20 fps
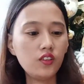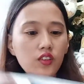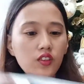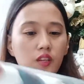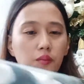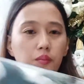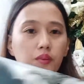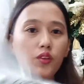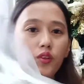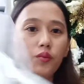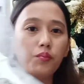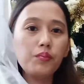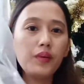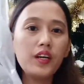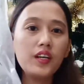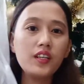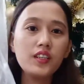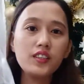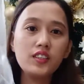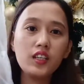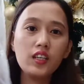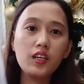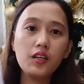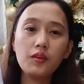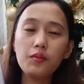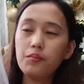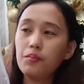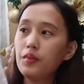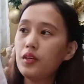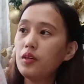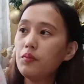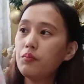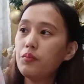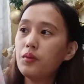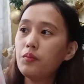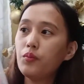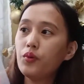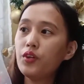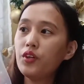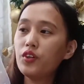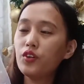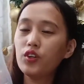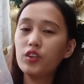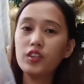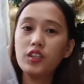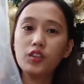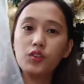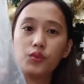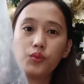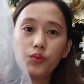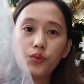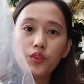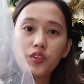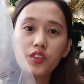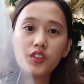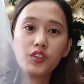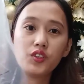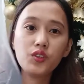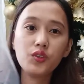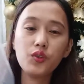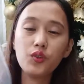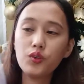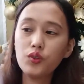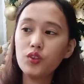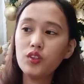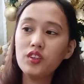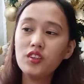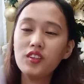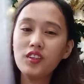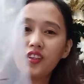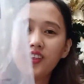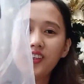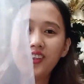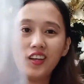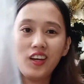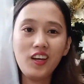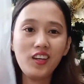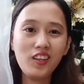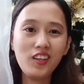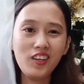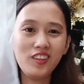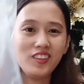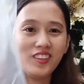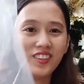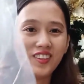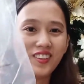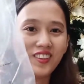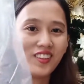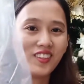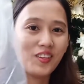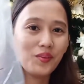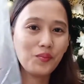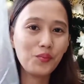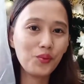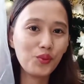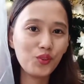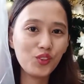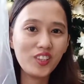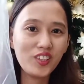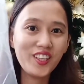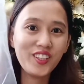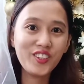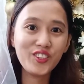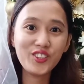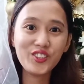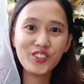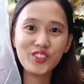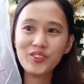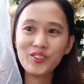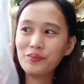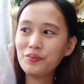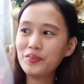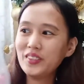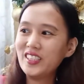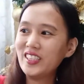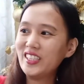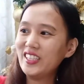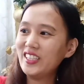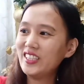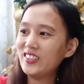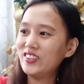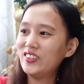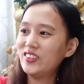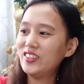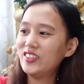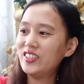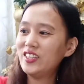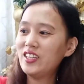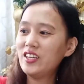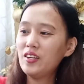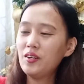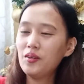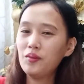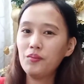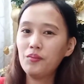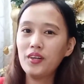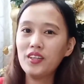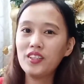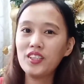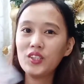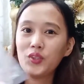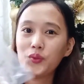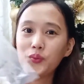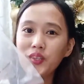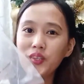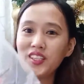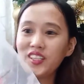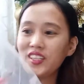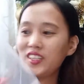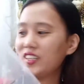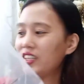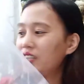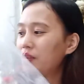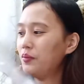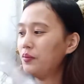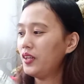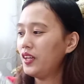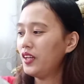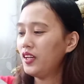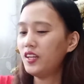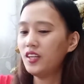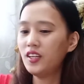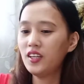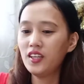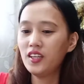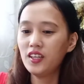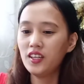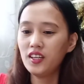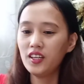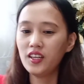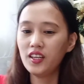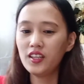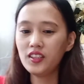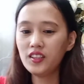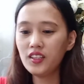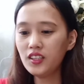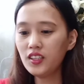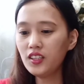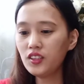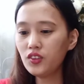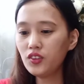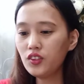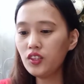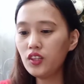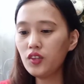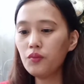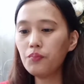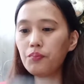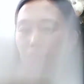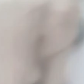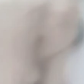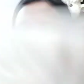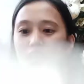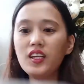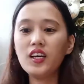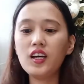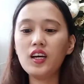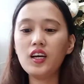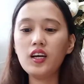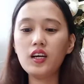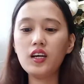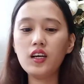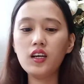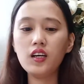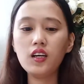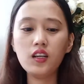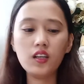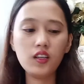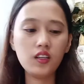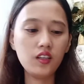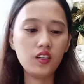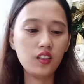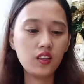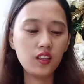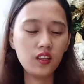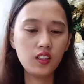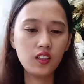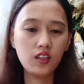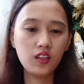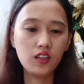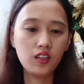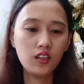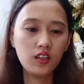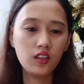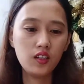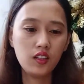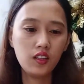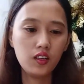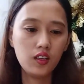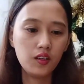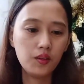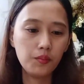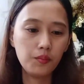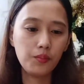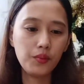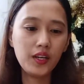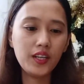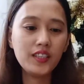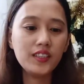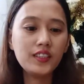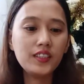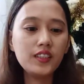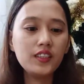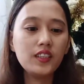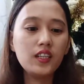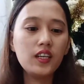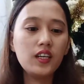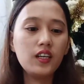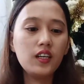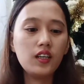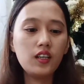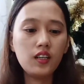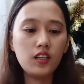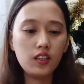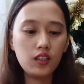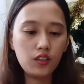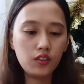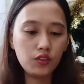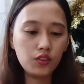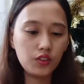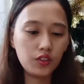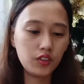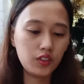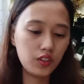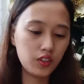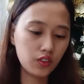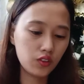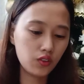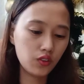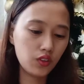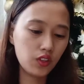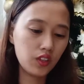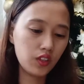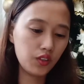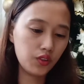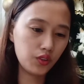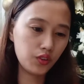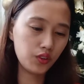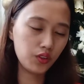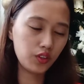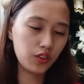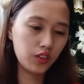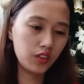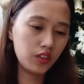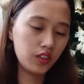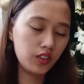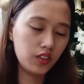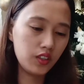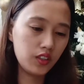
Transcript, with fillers: ito naman yung para sa baby boy ko na 2 years old. Ayan. Puro dinosaur yung binili ko. Para twinning kami. And then, ito na yung pinaka pricey na in-order ko ngayon.